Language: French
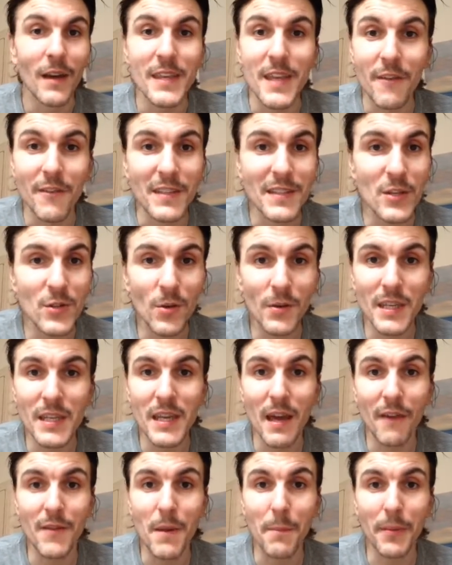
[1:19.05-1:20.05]
Il y avait des gens
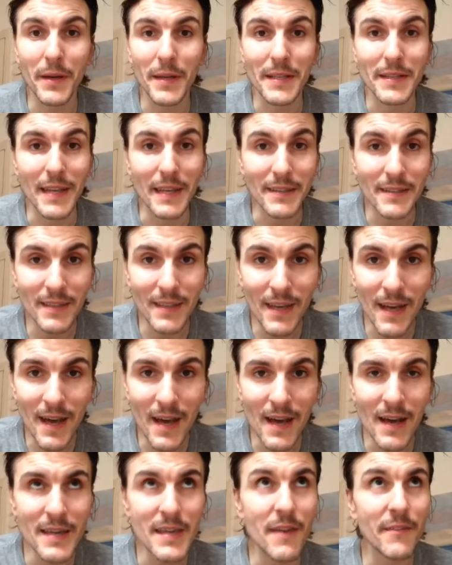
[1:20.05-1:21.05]
qui avaient pris des
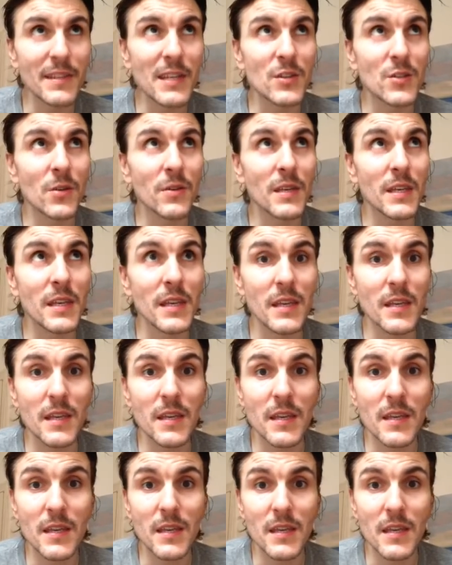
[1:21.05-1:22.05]
trains, il y avait des gens
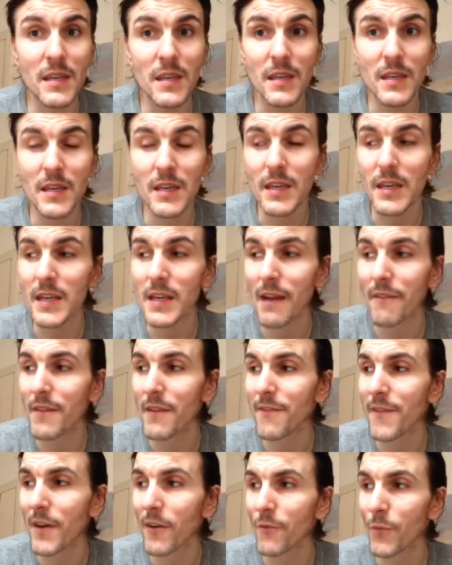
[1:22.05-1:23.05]
qui, qui
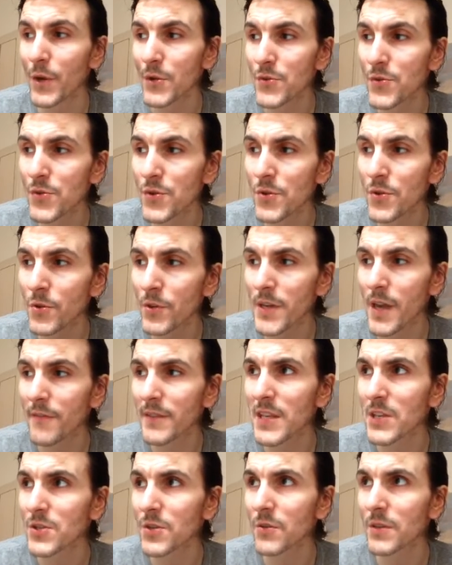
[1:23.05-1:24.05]
l'avaient fait en voiture, il y
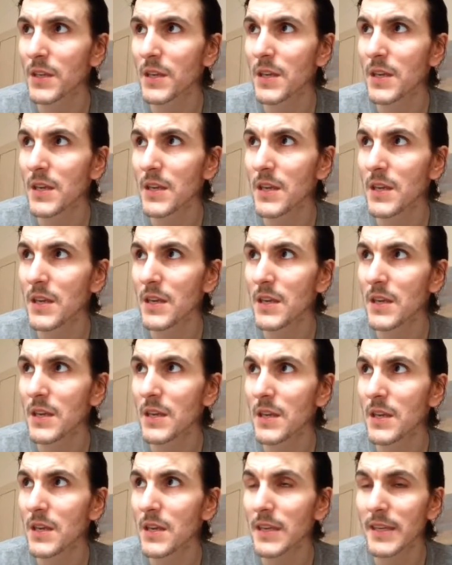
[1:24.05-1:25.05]
avait des gens
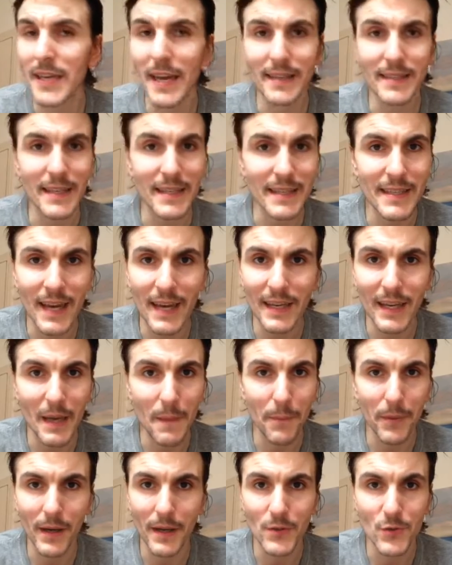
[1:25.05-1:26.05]
qui, qui étaient
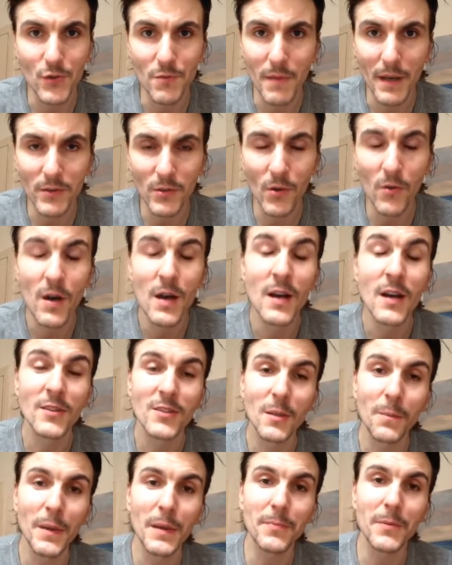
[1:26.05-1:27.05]
garés près du métro.
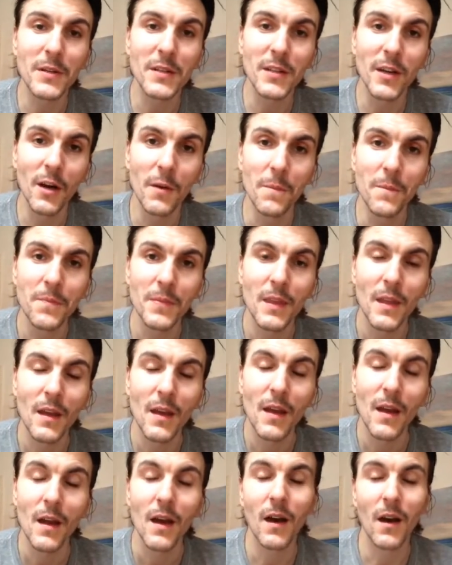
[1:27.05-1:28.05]
So people had come
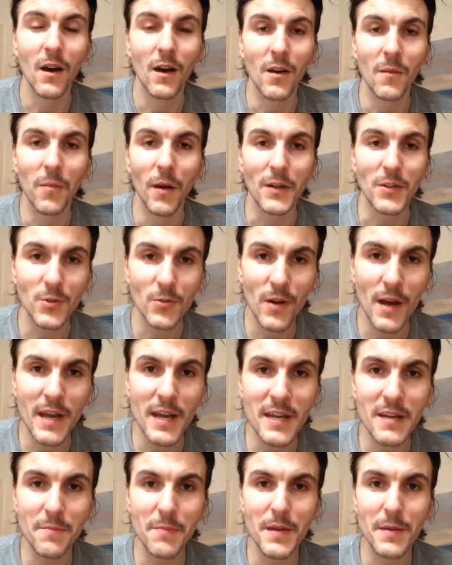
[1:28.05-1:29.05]
uh, by
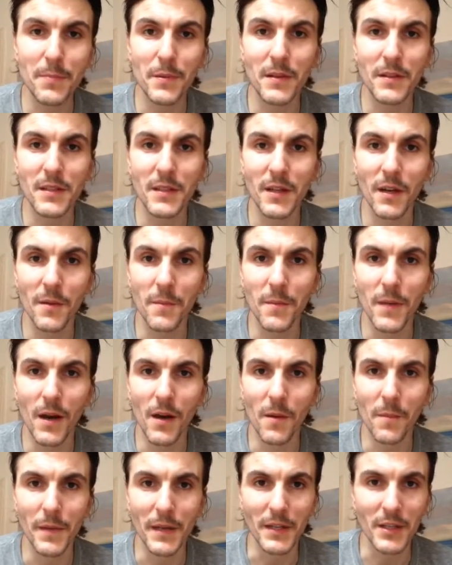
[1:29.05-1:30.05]
train, people had come
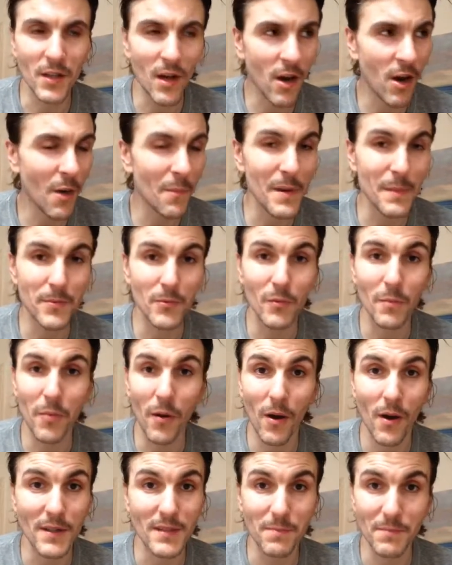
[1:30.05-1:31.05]
um, in car, people
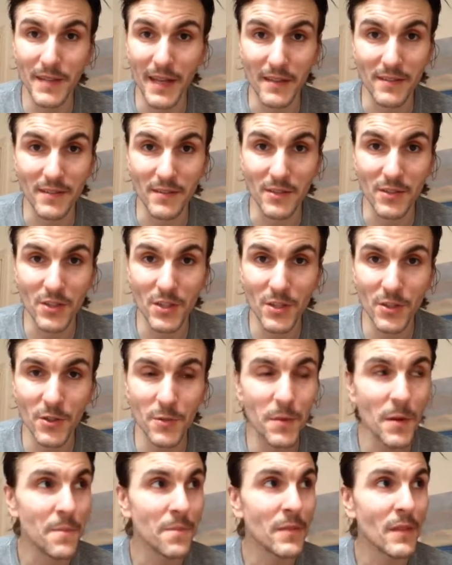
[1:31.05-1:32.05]
next to the
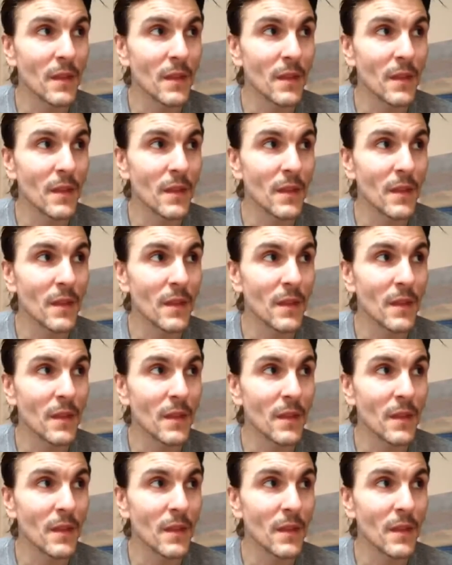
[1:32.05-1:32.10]
tube.